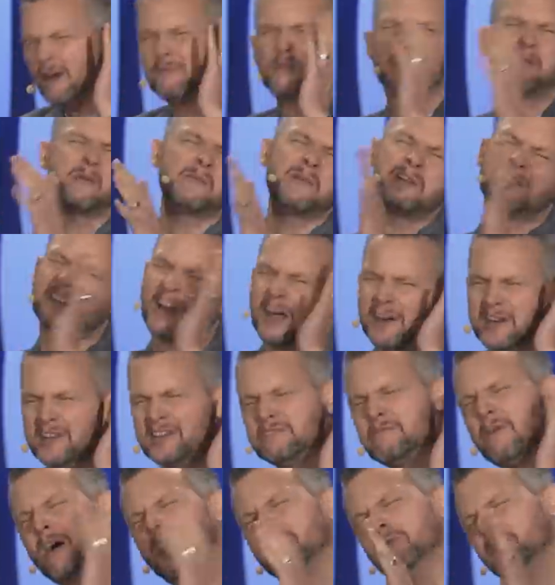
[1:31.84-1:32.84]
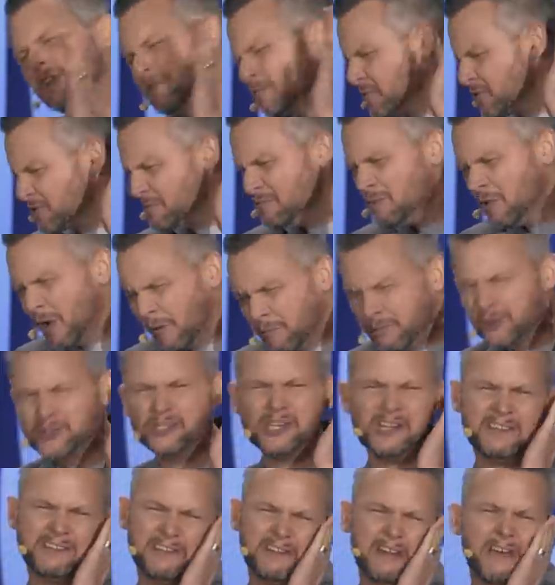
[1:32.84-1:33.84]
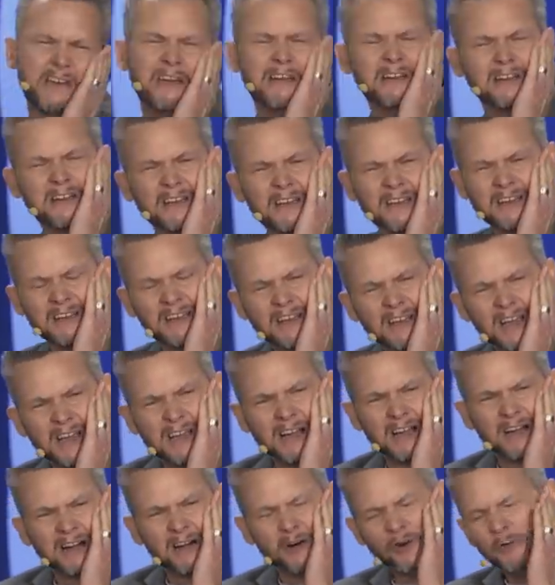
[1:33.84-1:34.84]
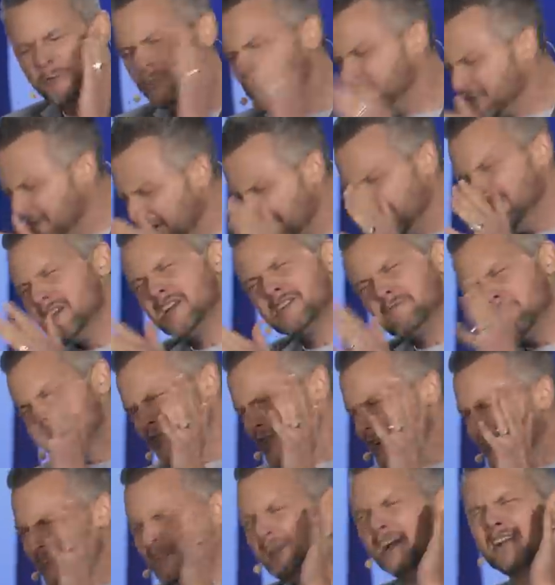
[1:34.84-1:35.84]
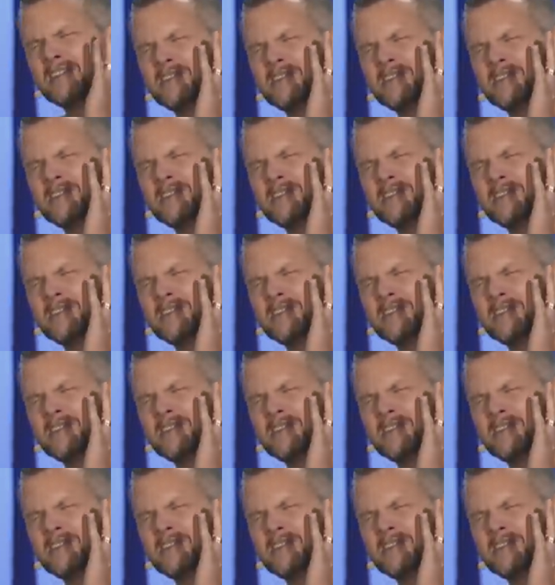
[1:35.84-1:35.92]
aber wenn wir es anders machen, wird es bestimmt noch beschissener. Und beschissener ist beschissener